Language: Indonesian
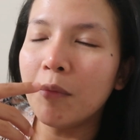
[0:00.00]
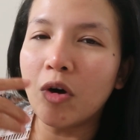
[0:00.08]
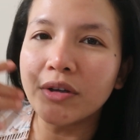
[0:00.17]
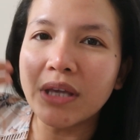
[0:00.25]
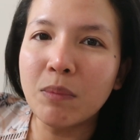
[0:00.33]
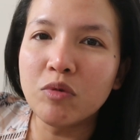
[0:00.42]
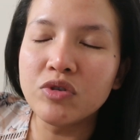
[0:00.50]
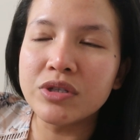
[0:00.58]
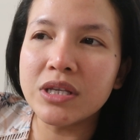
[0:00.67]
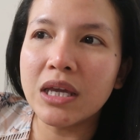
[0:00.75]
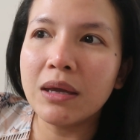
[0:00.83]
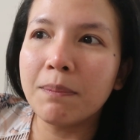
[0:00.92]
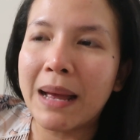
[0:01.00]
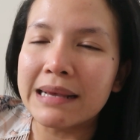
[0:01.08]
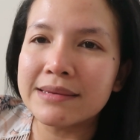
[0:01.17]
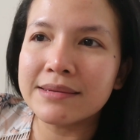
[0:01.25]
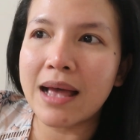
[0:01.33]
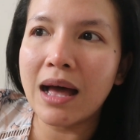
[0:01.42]
pokoknya musik
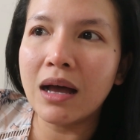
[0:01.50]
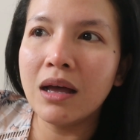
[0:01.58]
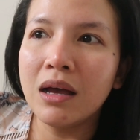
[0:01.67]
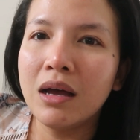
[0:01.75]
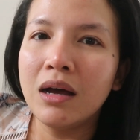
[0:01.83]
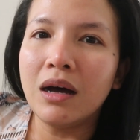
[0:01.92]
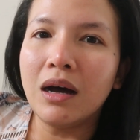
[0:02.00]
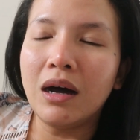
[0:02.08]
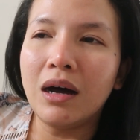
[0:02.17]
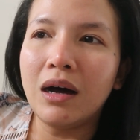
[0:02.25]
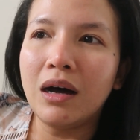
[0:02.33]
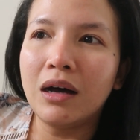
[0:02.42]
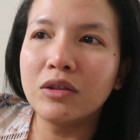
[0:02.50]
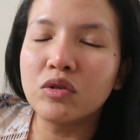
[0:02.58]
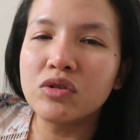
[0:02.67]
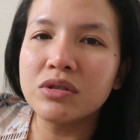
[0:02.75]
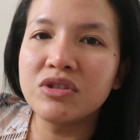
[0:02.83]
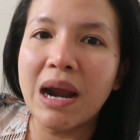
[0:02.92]
masak Uh,
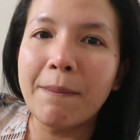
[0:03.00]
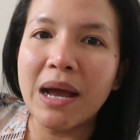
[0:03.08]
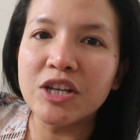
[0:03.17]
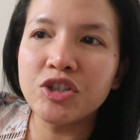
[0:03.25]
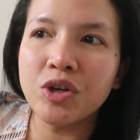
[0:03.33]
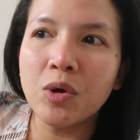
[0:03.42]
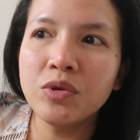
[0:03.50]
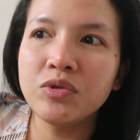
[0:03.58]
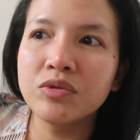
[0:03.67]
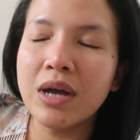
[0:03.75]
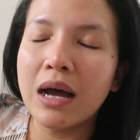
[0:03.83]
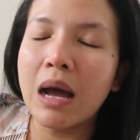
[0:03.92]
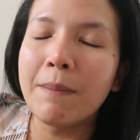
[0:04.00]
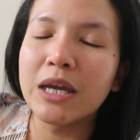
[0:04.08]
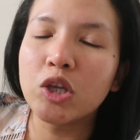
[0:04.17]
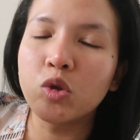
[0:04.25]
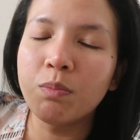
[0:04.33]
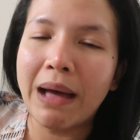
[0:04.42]
terus drama show juga nggak
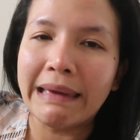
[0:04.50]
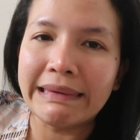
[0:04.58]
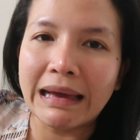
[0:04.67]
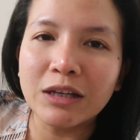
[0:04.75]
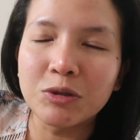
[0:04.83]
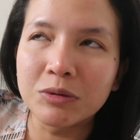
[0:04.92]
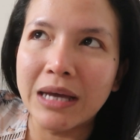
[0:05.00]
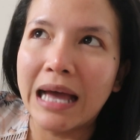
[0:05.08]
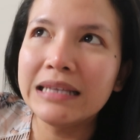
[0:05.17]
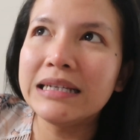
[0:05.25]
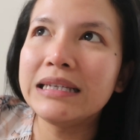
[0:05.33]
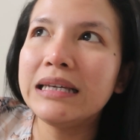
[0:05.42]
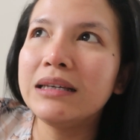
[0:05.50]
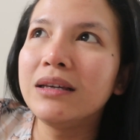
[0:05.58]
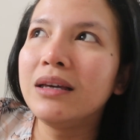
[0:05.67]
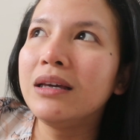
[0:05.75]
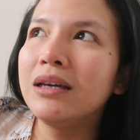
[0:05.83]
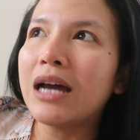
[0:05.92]
begitu banyak juga jadi
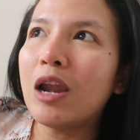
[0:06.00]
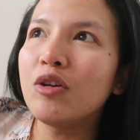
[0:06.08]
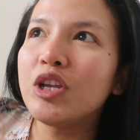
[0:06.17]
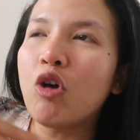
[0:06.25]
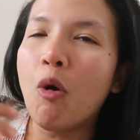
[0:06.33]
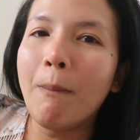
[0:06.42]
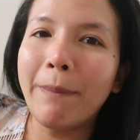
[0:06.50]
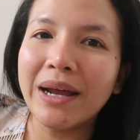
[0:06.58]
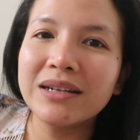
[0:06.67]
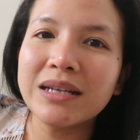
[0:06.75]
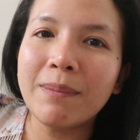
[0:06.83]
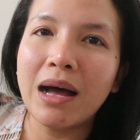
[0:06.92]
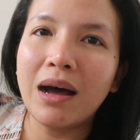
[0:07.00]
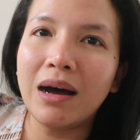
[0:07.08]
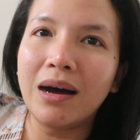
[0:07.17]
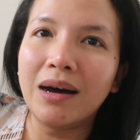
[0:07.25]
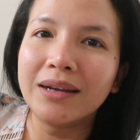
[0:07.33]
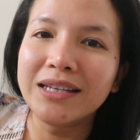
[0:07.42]
kalau di compare sama
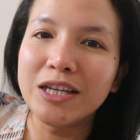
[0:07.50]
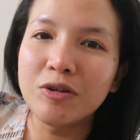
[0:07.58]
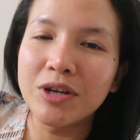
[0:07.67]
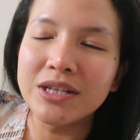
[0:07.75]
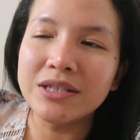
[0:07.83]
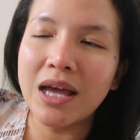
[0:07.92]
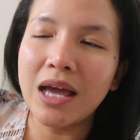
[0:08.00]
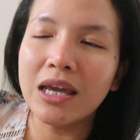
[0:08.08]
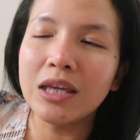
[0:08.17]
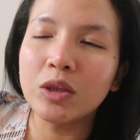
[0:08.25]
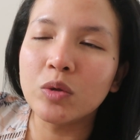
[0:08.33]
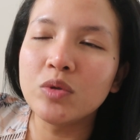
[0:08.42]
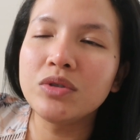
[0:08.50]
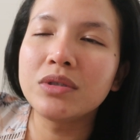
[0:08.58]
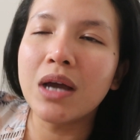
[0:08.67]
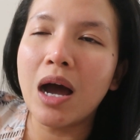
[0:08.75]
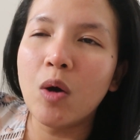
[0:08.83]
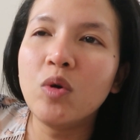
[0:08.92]
uh, di Indonesia itu
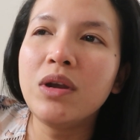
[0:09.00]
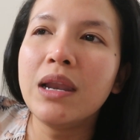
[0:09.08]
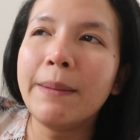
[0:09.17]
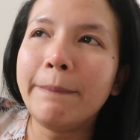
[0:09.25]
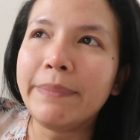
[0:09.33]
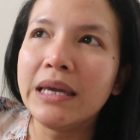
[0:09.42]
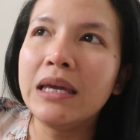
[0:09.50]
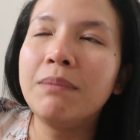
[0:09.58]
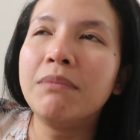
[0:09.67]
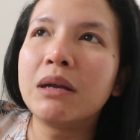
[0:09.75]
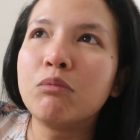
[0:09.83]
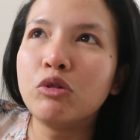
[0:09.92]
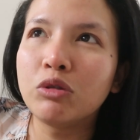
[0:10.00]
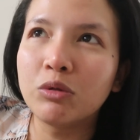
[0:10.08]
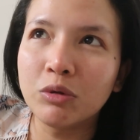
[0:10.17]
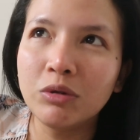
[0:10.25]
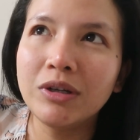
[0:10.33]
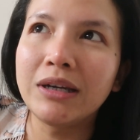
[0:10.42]
jauh lebih
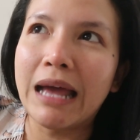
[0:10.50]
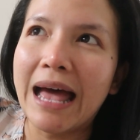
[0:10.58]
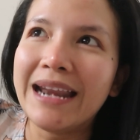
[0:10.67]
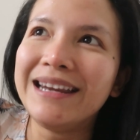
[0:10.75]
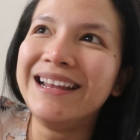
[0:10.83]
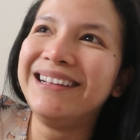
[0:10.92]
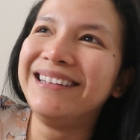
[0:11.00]
bermutu dan